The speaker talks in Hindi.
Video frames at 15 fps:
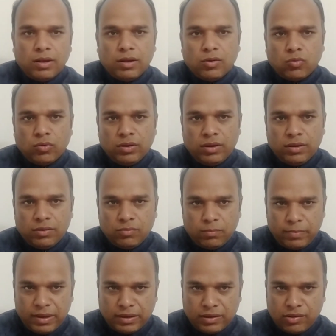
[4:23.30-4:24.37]
अगर कोई
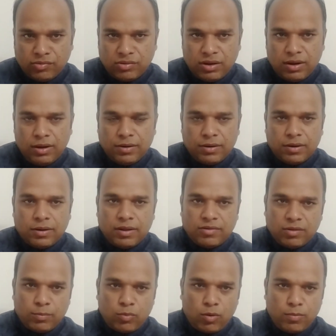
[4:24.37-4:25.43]
बैंकिंग से रिलेटेड
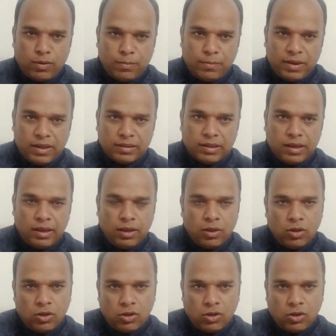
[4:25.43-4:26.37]
ऐसे प्रॉब्लम में आता है